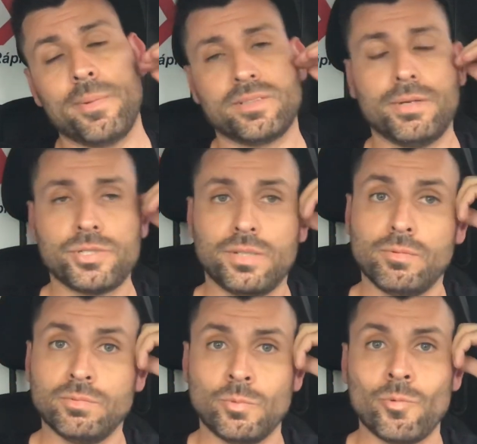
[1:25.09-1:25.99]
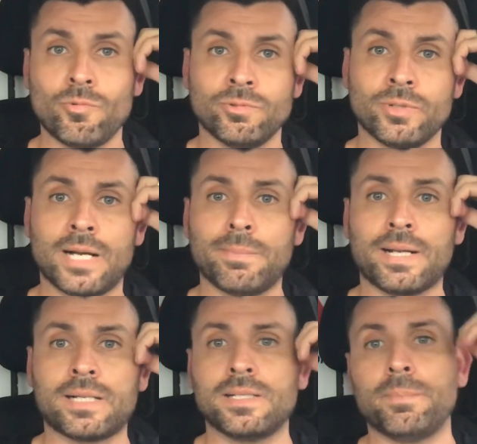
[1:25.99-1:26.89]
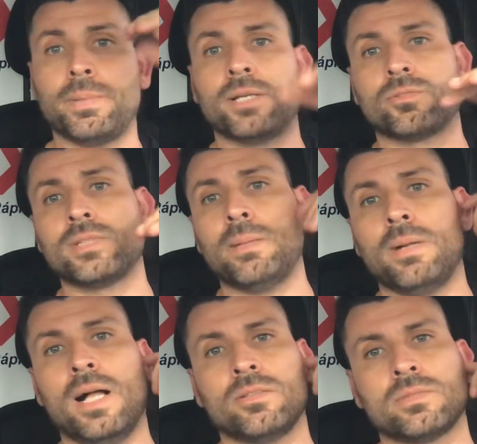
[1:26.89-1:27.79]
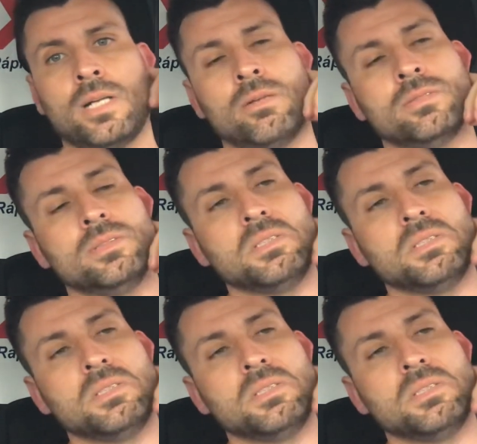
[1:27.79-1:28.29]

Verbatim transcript: mas imaginei um, um lugar bacana perto do gramado tal.